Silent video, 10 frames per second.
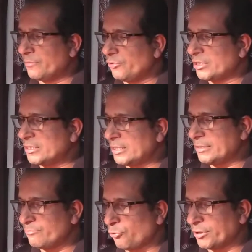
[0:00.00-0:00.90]
बहुत अच्छा
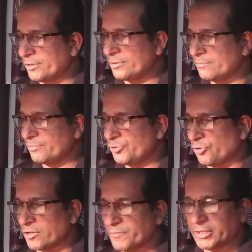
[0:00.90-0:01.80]
इम्पोर्टेंट
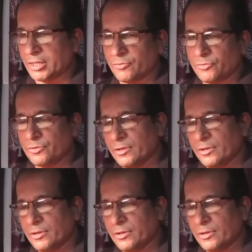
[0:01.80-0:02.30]
शॉर्ट्स बता रहा हूँ